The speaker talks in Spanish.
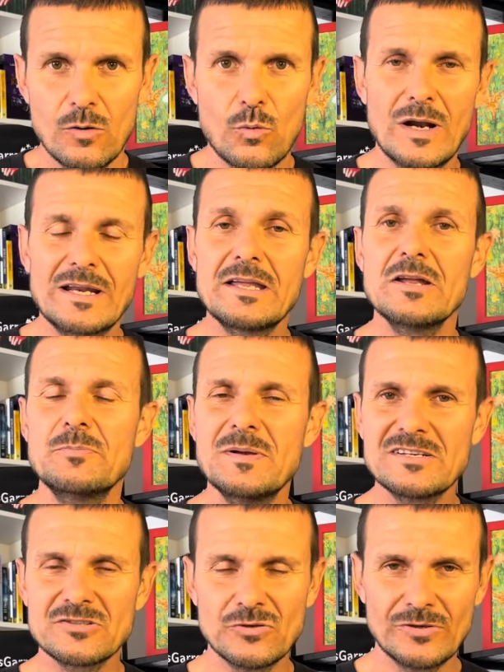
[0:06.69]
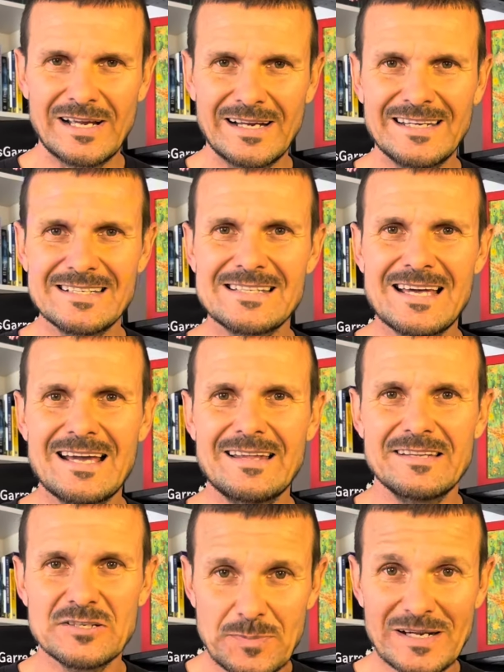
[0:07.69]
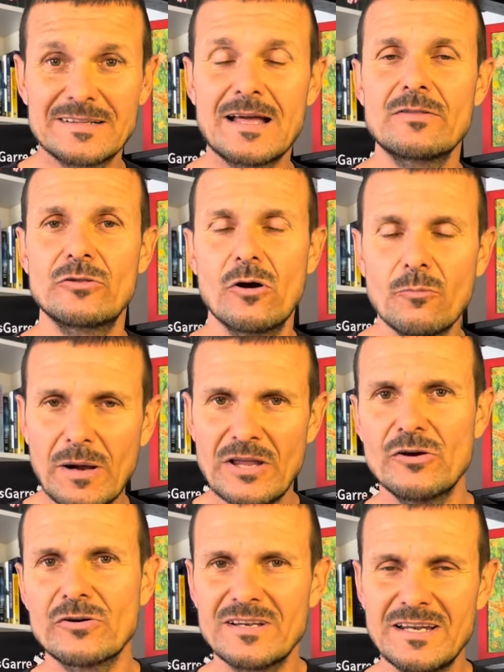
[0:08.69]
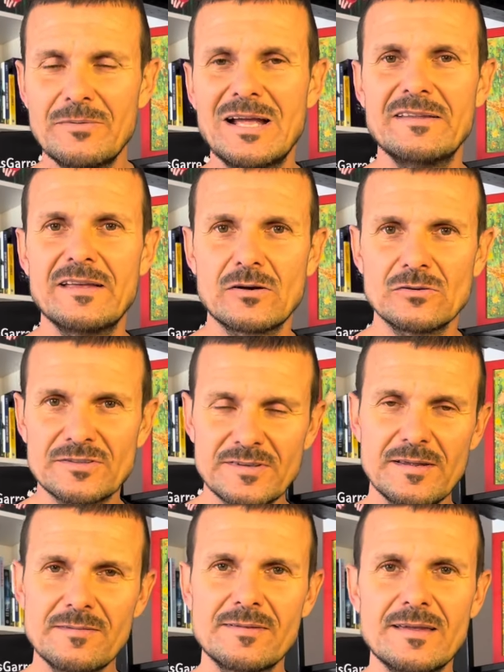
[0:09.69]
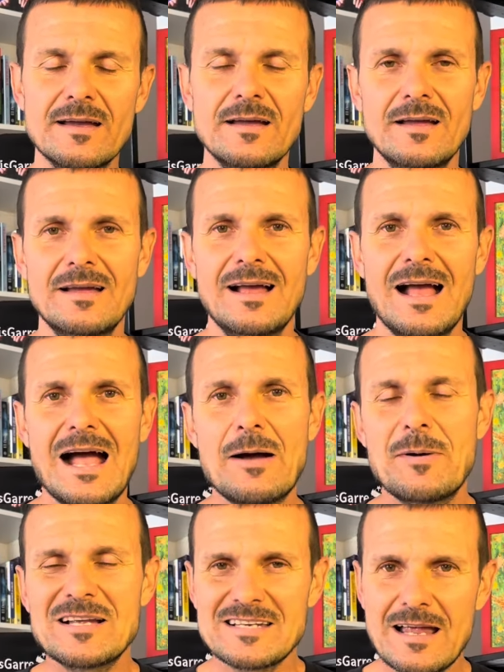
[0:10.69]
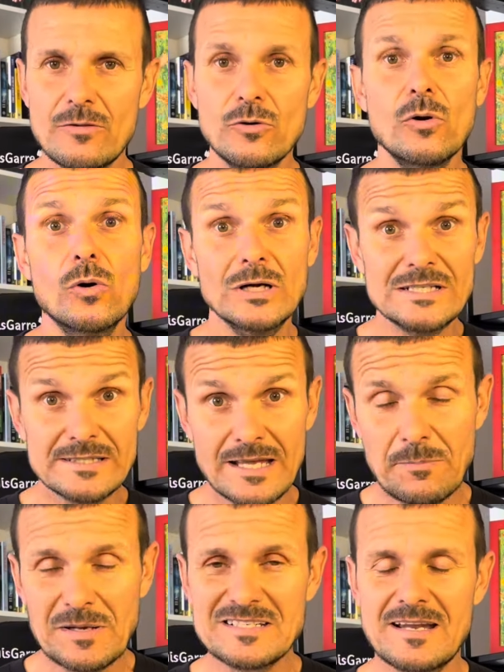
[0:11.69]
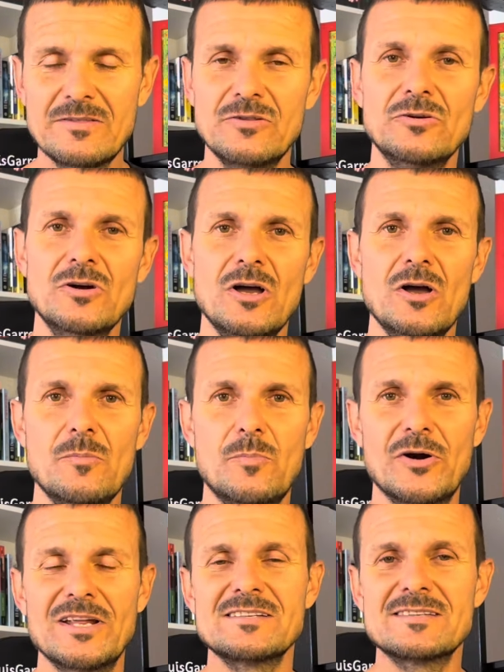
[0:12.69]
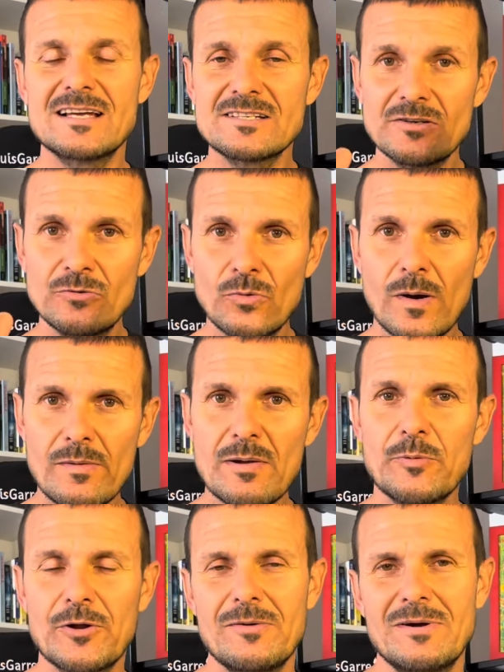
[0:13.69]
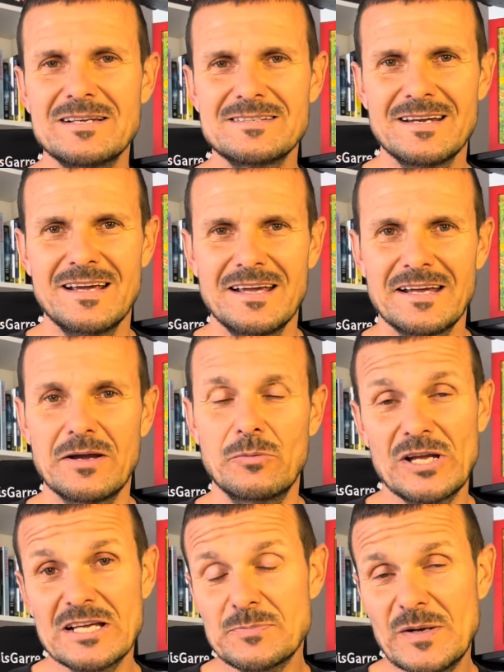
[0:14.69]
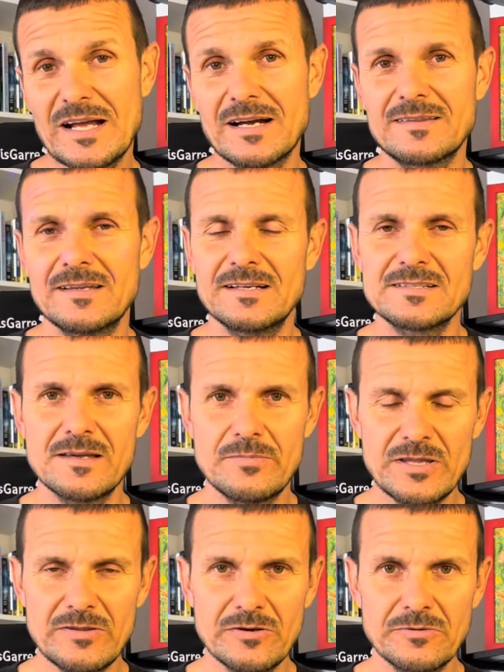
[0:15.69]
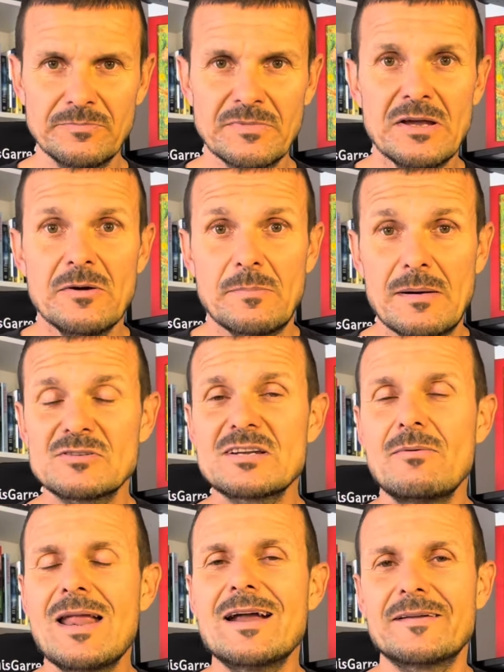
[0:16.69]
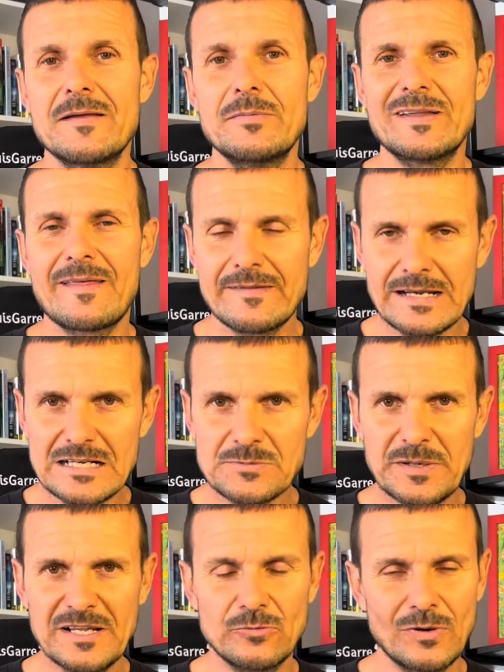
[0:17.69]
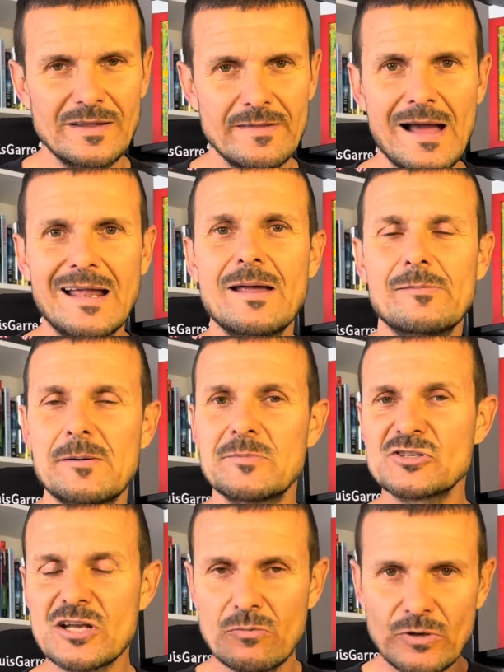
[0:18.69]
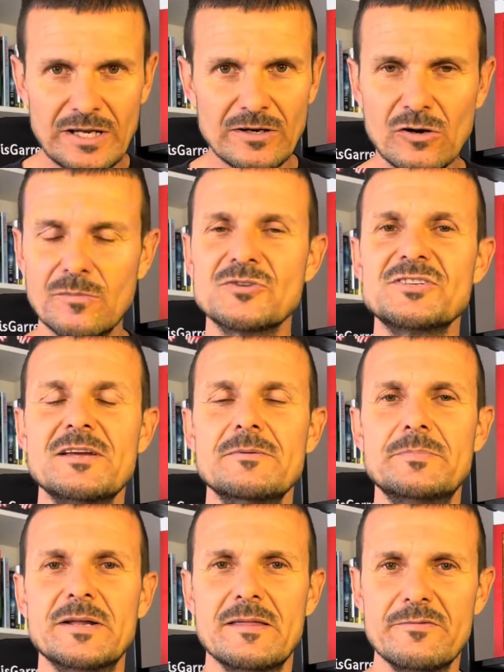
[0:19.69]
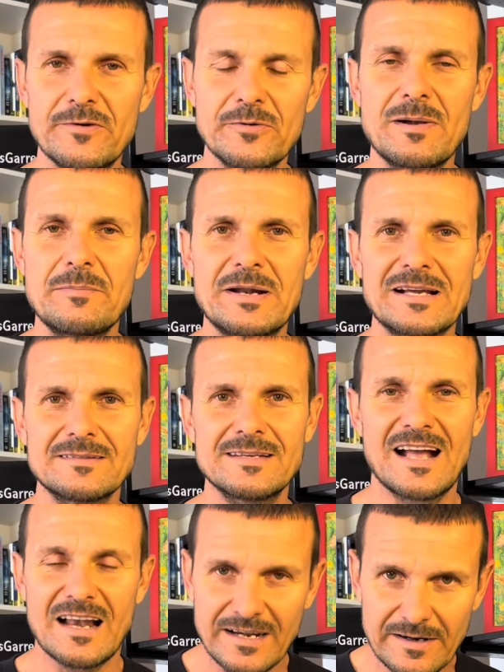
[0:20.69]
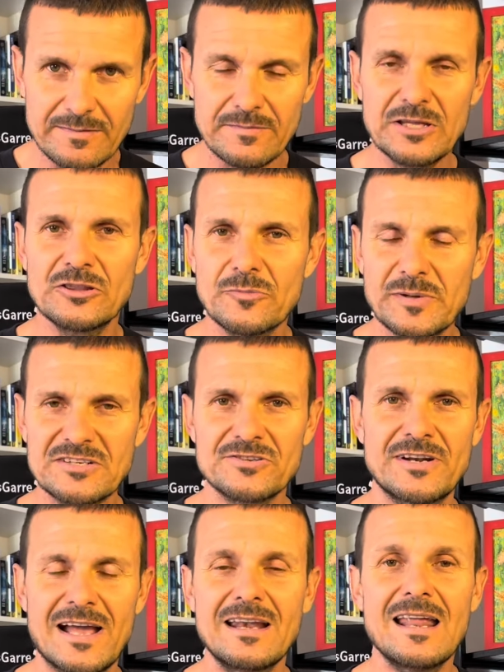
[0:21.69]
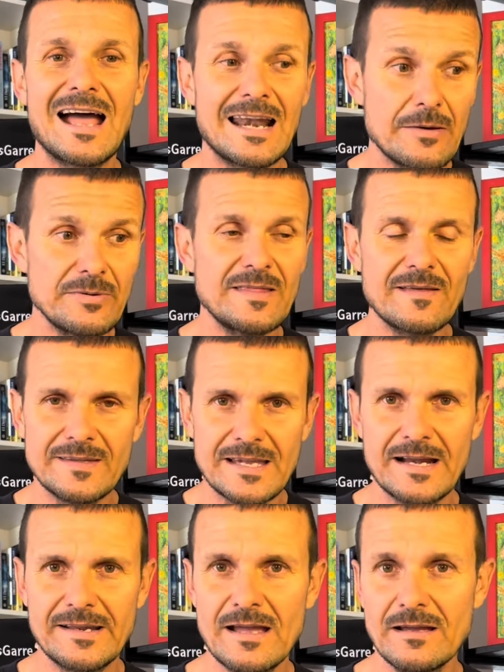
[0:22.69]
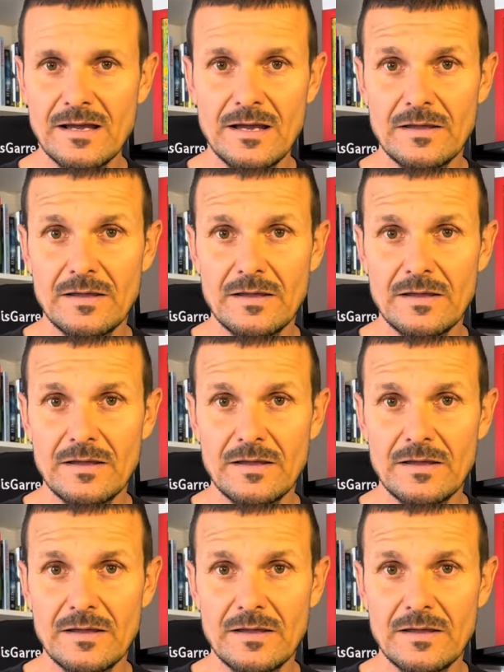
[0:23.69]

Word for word: Cualquier persona que está despertando a un mayor nivel de conciencia ha pasado o está pasando por estas nueve pruebas que voy a explicarte en este vídeo. Vamos a hablar de verdadera espiritualidad, la vamos a unir como siempre de forma práctica al crecimiento personal, a la vida diaria.